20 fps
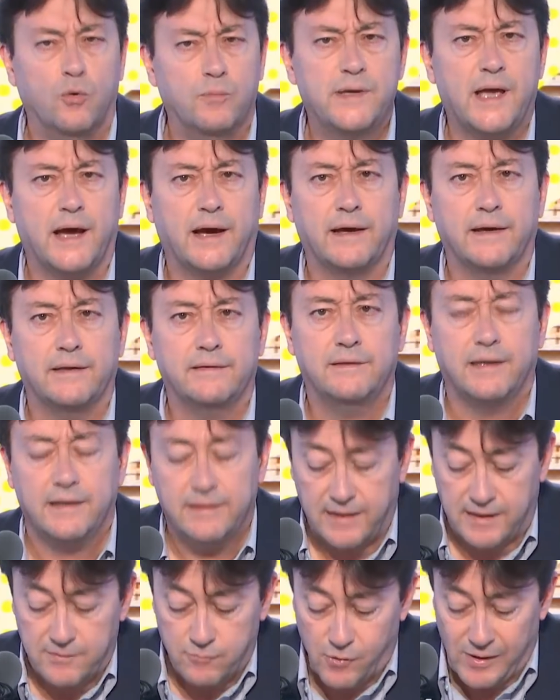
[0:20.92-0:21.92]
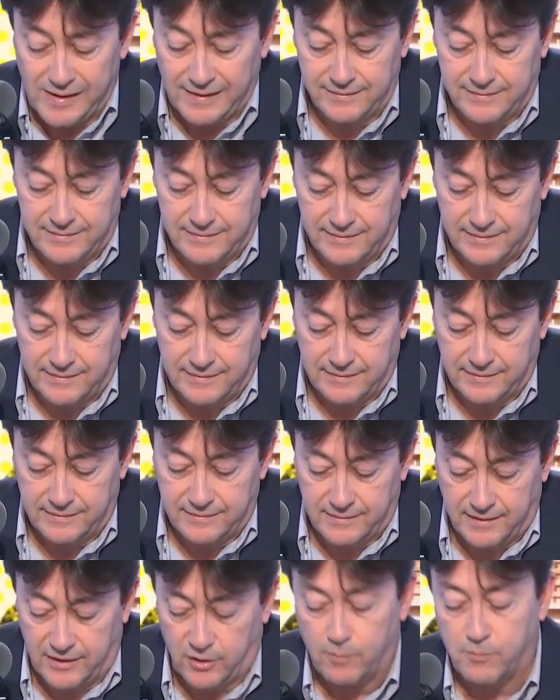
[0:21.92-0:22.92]
un viaje de ida y vuelta
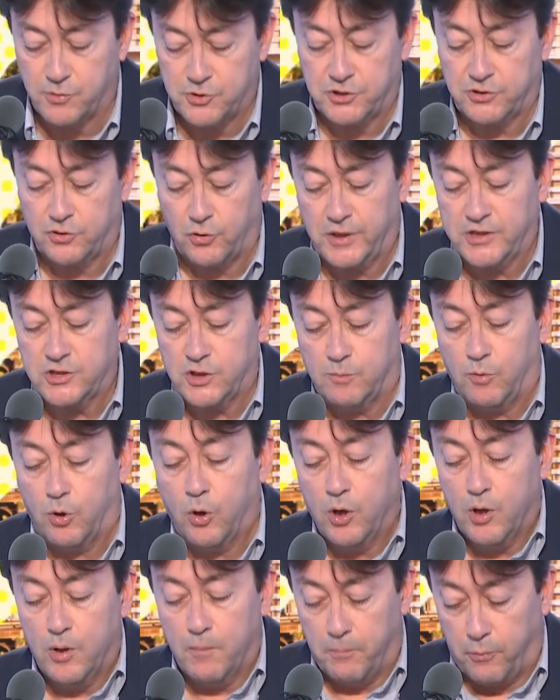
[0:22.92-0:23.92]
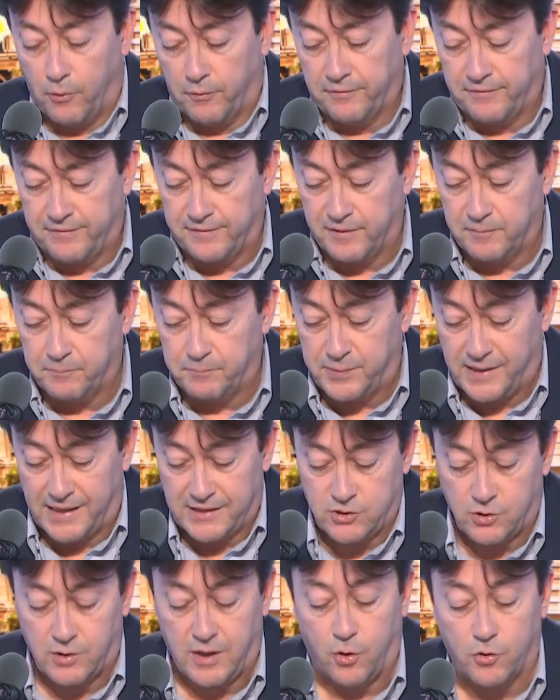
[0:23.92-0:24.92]
entre compositores como Ponce,
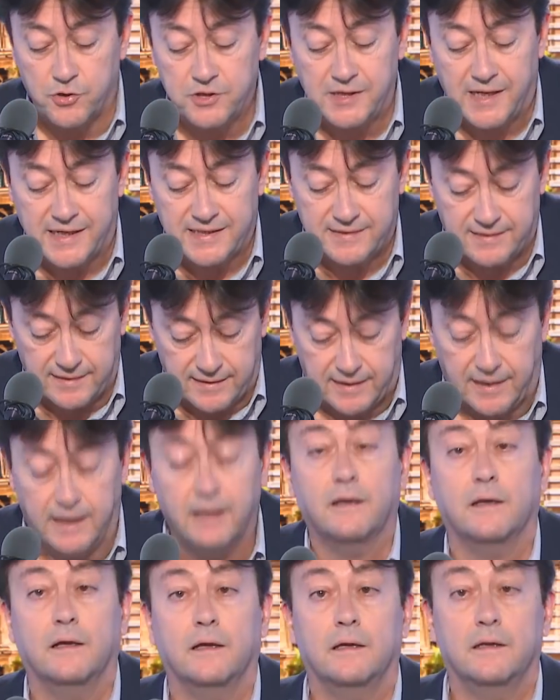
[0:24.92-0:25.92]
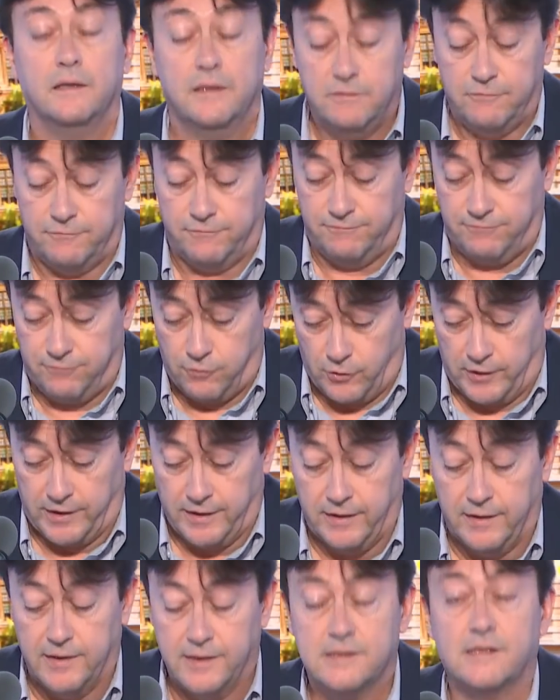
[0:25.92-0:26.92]
Piazzolla o Ginastera y
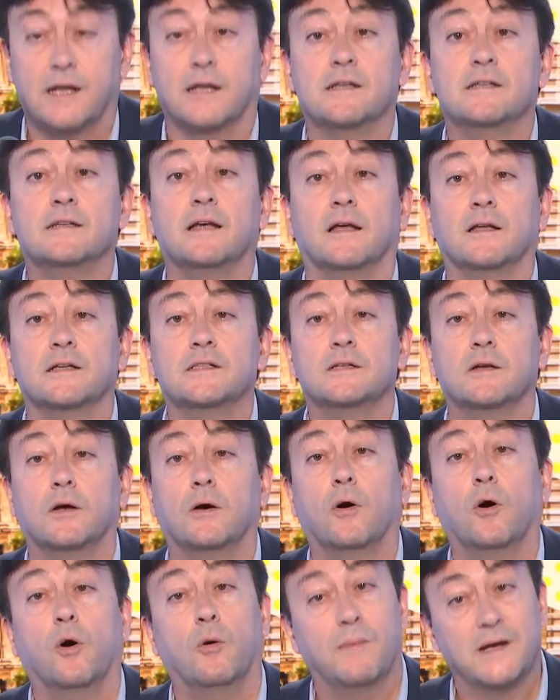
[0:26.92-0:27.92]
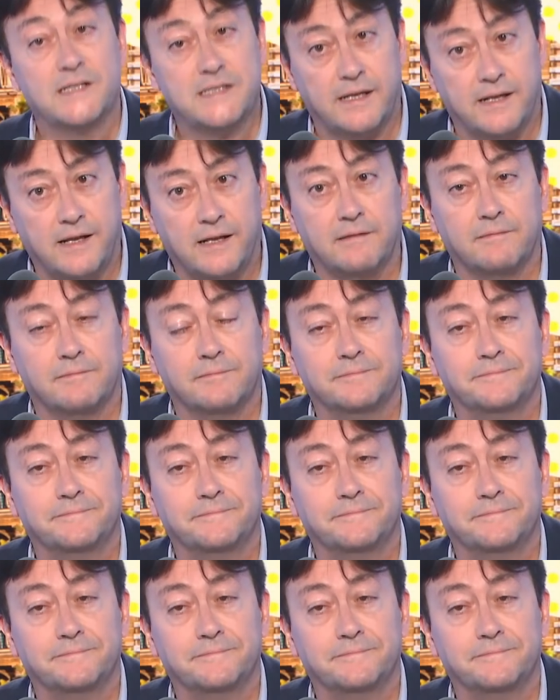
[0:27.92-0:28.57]
Foré, Saint-Saëns o Massenet.